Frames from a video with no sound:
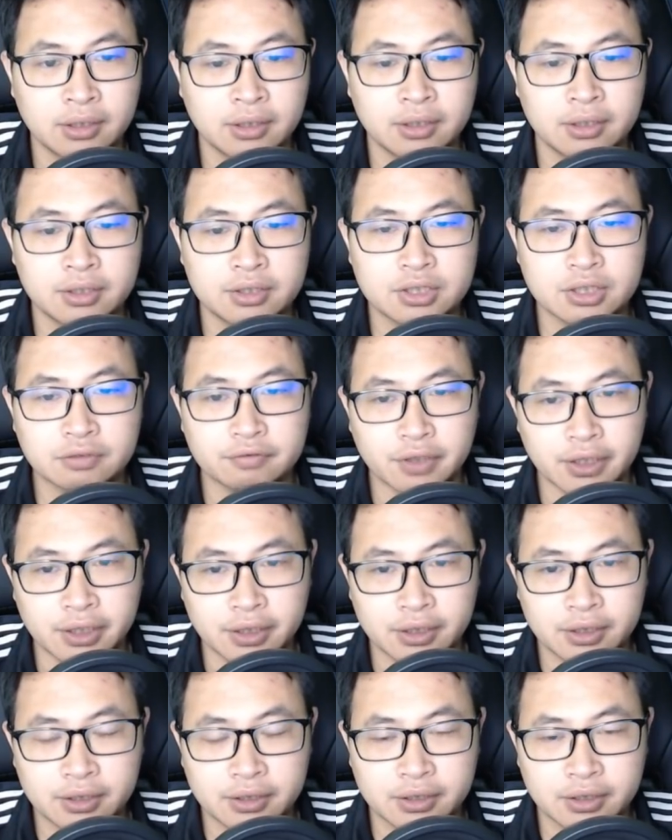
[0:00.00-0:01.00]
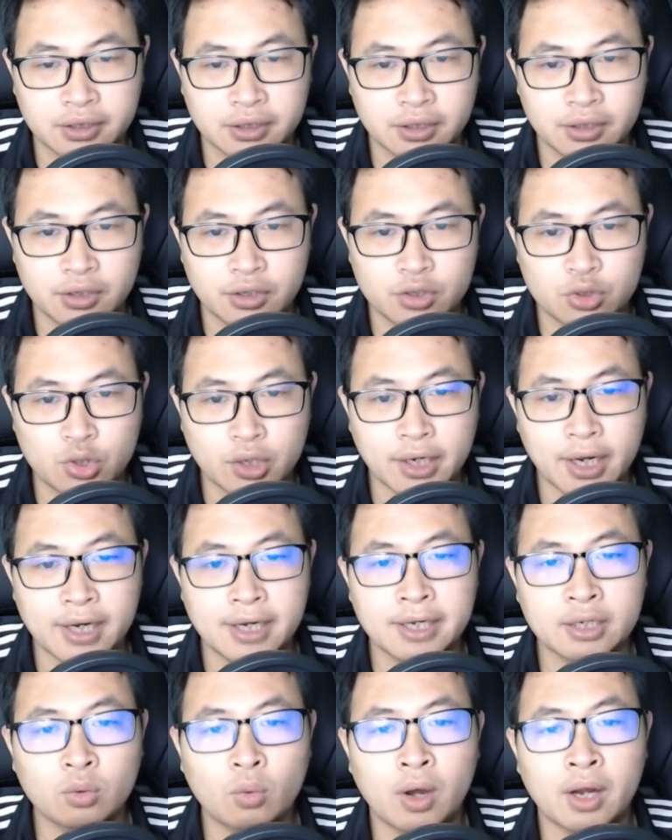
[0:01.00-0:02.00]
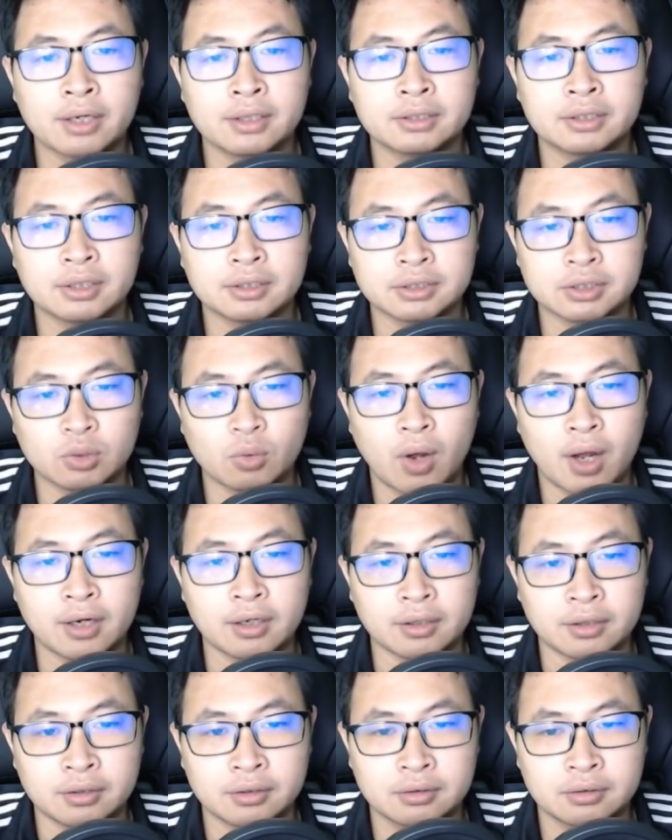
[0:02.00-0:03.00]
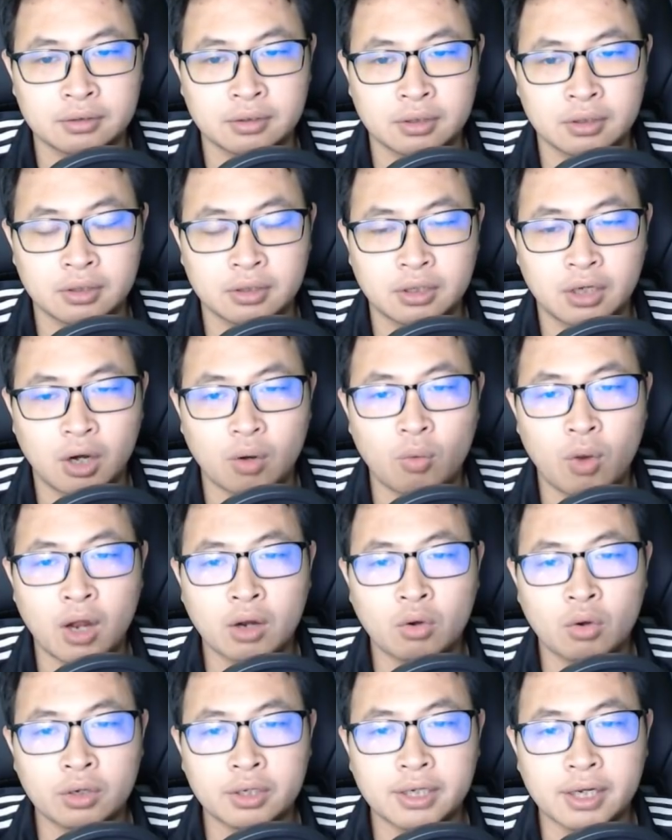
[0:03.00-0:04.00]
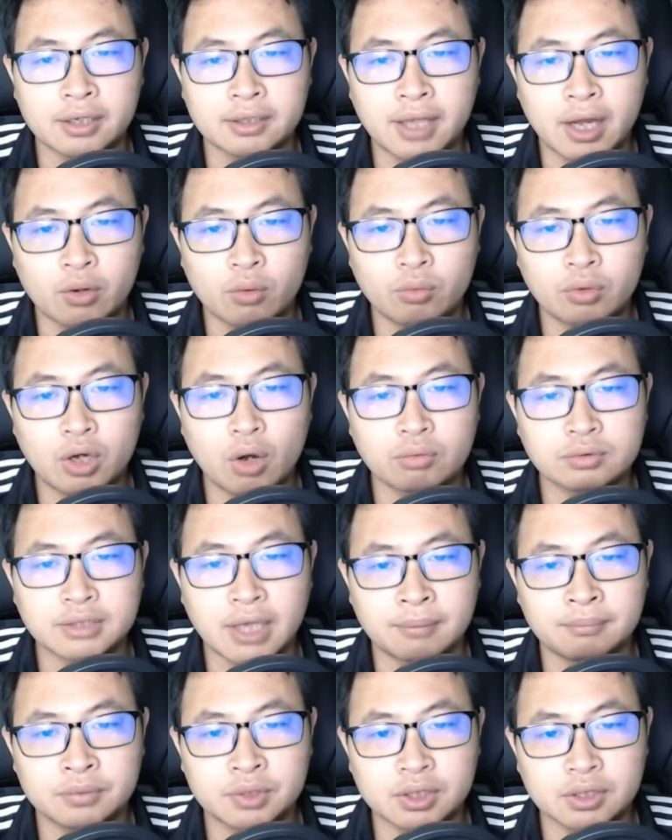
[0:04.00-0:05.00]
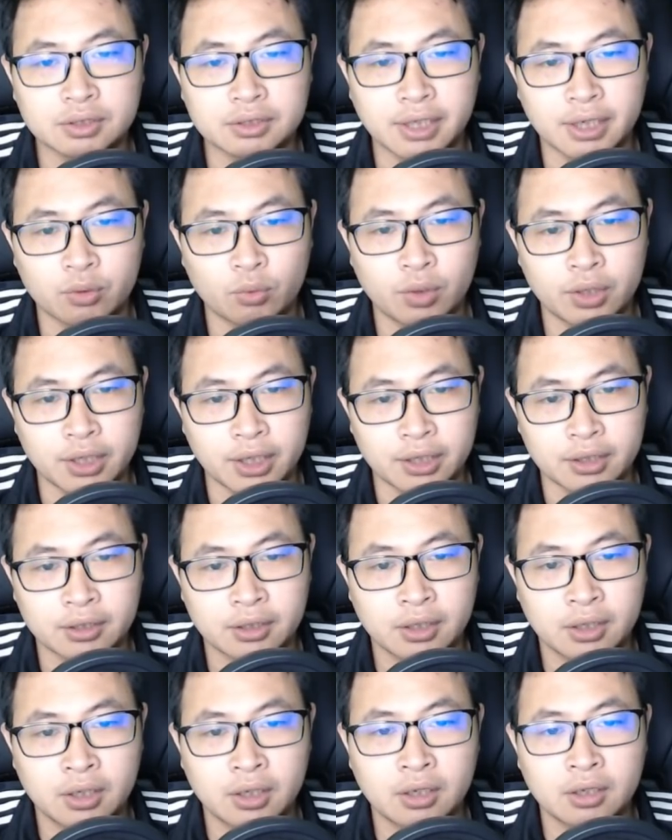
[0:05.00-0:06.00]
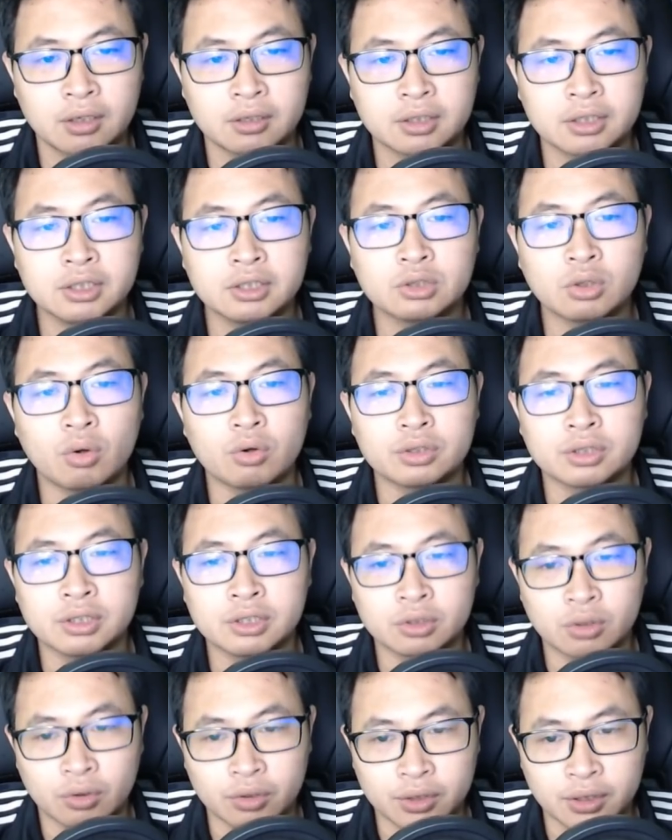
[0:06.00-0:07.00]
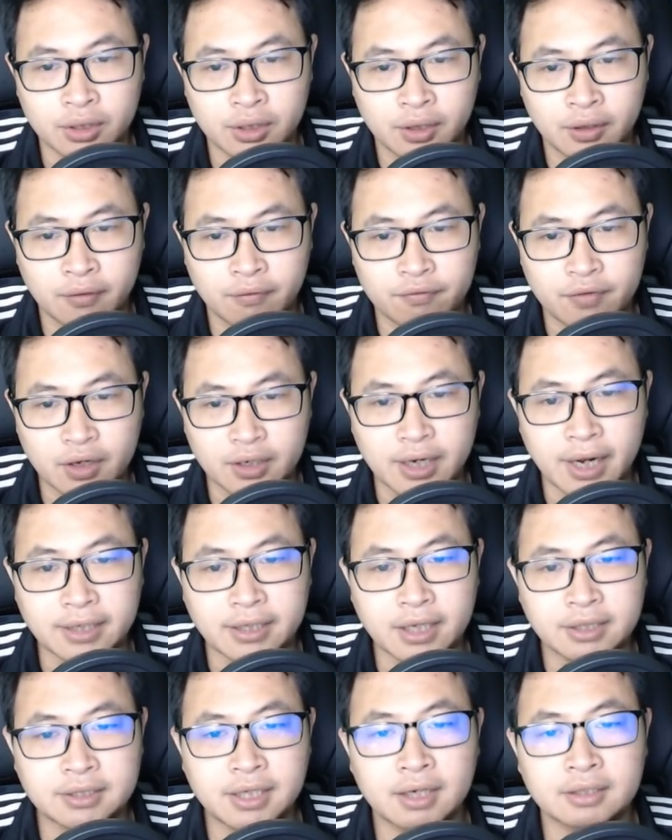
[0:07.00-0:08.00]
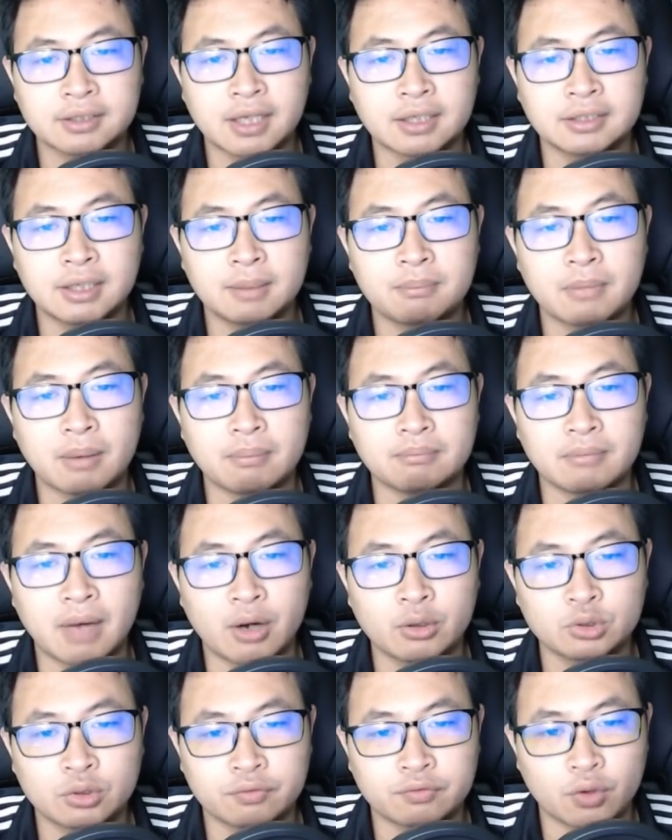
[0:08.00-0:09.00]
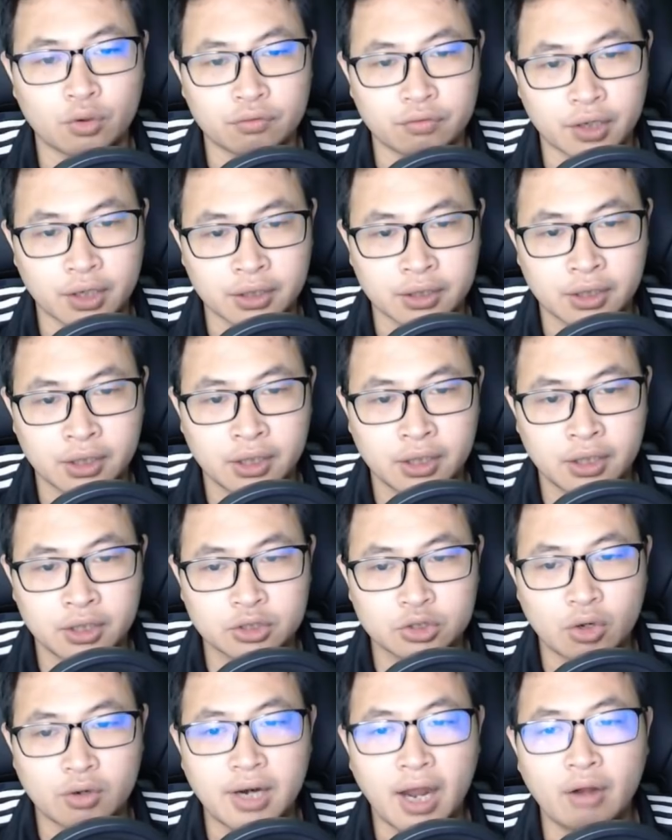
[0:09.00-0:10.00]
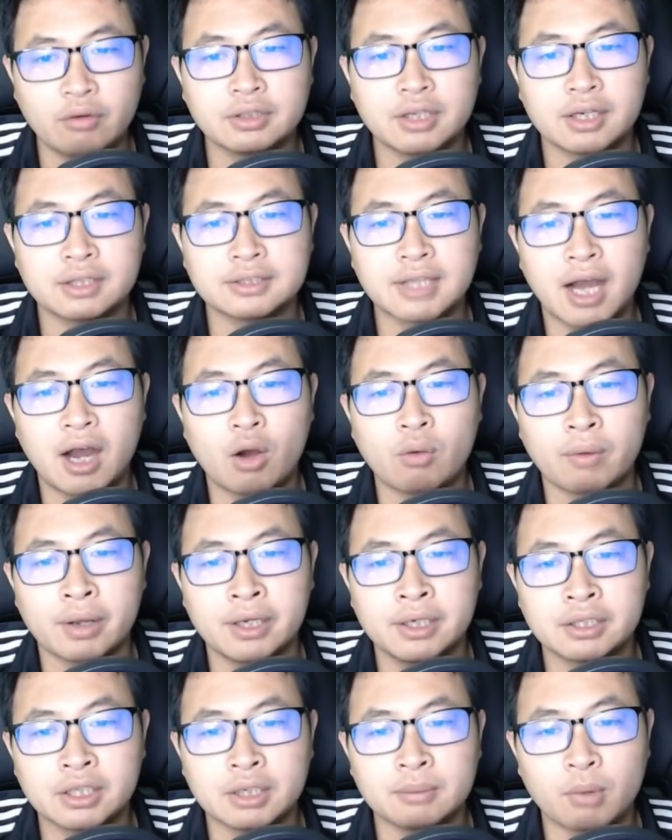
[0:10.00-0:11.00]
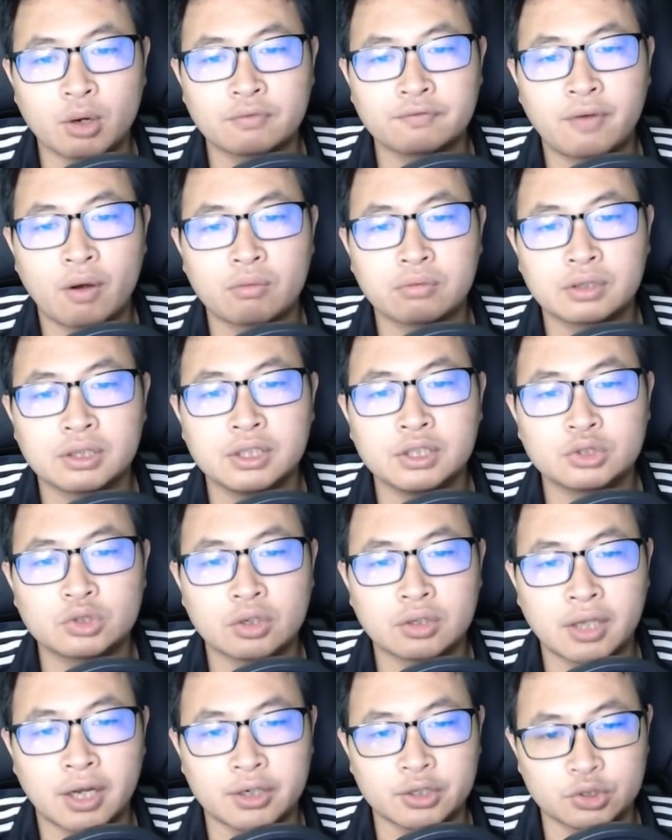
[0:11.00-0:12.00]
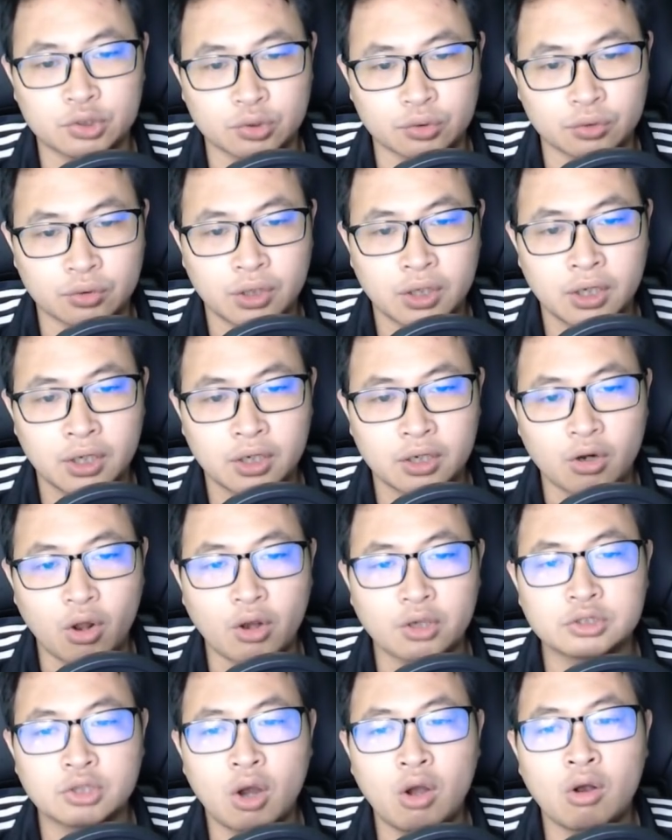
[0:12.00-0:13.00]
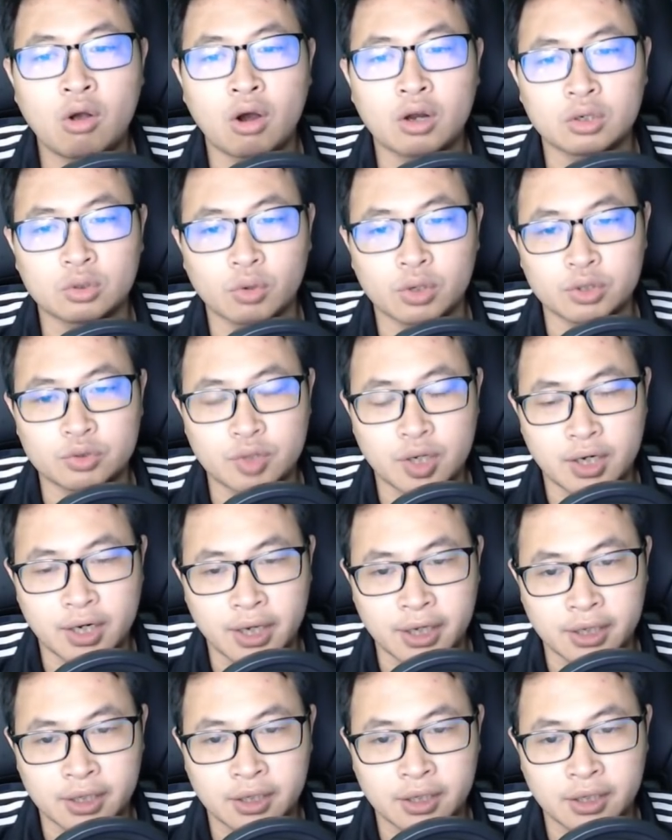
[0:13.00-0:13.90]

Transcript: chư vị, chuyện này liên quan thực sự quá lớn, Hồng Hoang Cốt Điện ta cũng không dám tự tiện quyết định. Thứ tội, việc này ta chắc chắn sẽ bẩm báo cho phụ vương, cho lão nhân gia ông ấy gửi một phong thư cho thần chủ, nói rõ ngọn nguồn chuyện này.